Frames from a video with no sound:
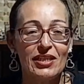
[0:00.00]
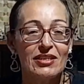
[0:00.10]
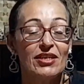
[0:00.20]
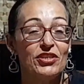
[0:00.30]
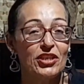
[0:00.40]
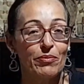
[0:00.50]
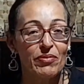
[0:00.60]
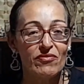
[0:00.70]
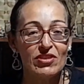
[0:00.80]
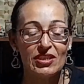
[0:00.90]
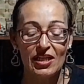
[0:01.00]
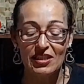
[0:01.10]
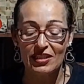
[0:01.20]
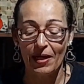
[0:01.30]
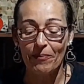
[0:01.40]
dessa dica pra
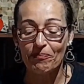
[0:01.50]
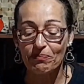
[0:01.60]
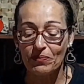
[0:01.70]
vocês, tá?